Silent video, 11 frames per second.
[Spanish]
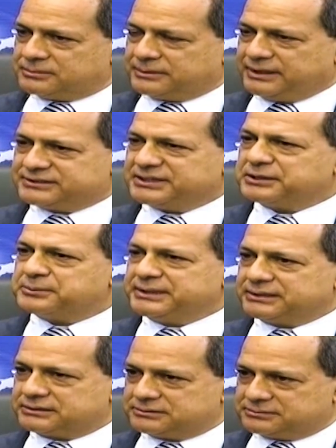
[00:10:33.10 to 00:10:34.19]
es
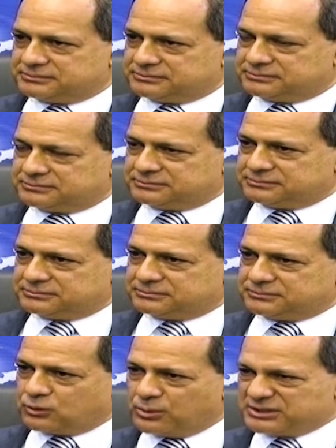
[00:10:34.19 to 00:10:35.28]
servir,
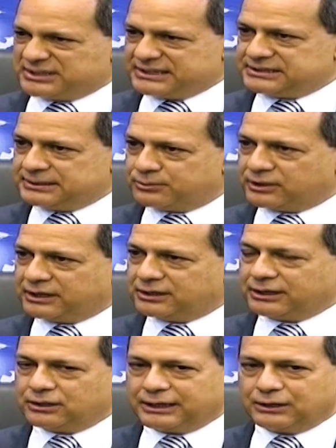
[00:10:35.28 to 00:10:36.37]
como esencia, porque
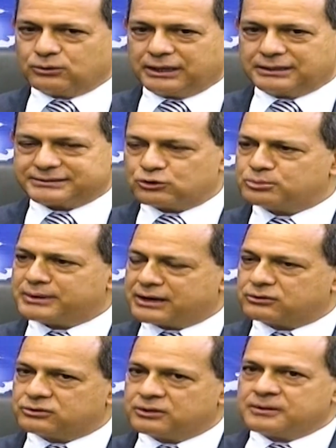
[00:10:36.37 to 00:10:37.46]
el, ser
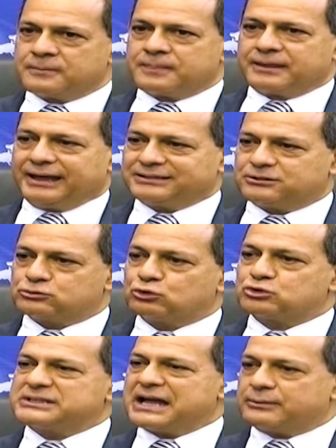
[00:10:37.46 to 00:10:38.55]
humano es
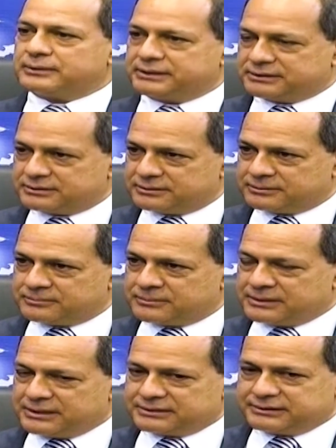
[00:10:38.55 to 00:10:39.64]
sociable.
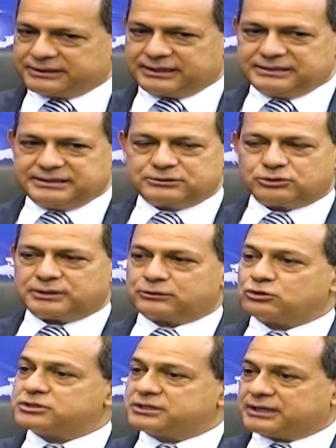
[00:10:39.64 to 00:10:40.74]
Desde el inicio de la
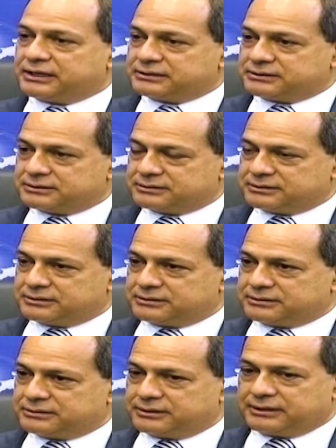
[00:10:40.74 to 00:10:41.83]
sociedad,
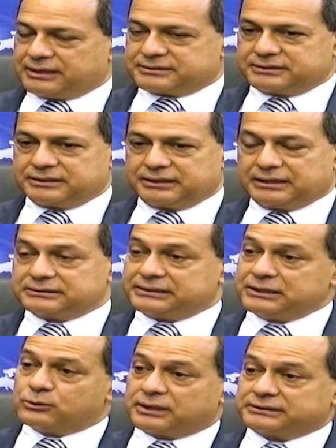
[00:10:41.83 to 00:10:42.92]
de las eh,
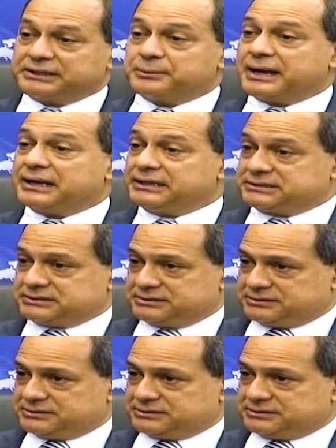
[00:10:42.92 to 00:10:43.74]
antiguas, las tribales,